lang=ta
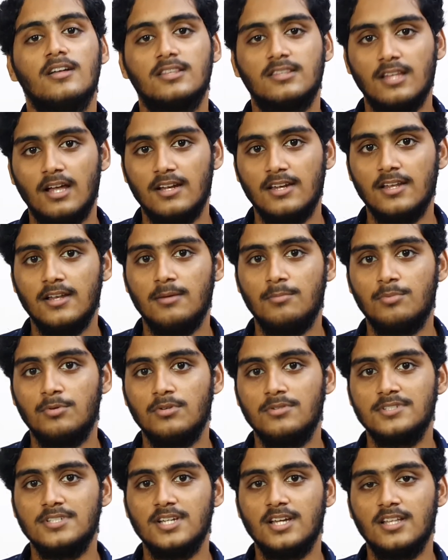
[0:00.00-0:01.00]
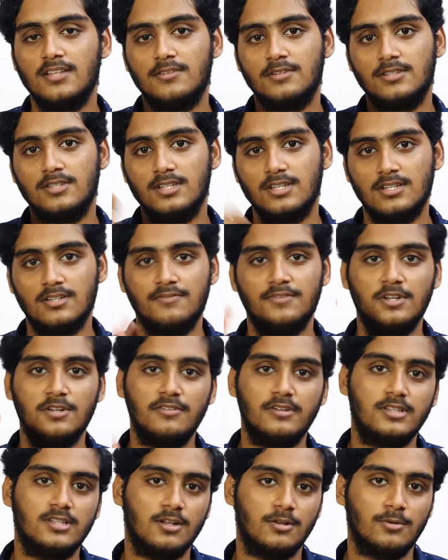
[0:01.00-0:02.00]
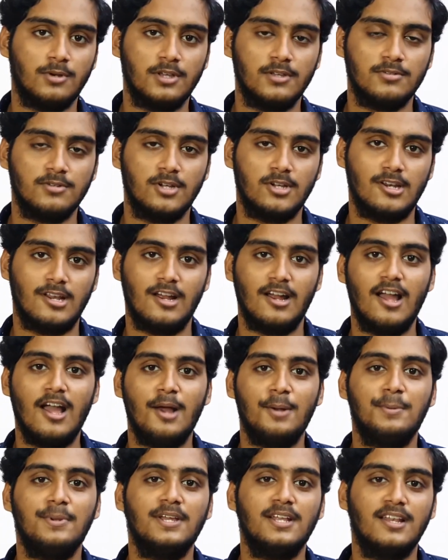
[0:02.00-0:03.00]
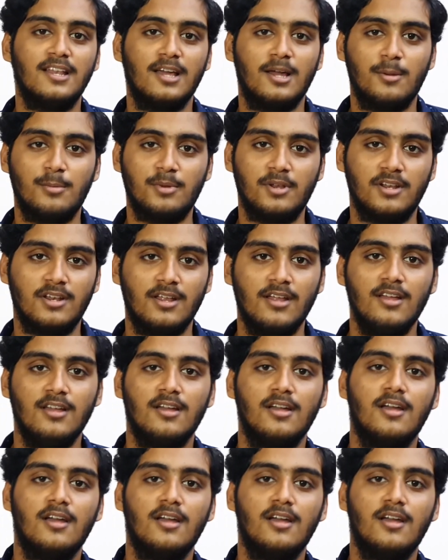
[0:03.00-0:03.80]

தண்ணியில் புழிஞ்சு அதை வந்து வெறும் வயிற்றில் பிடிக்க சொல்கிறாங்க அப்படி இல்லை அப்படின்னா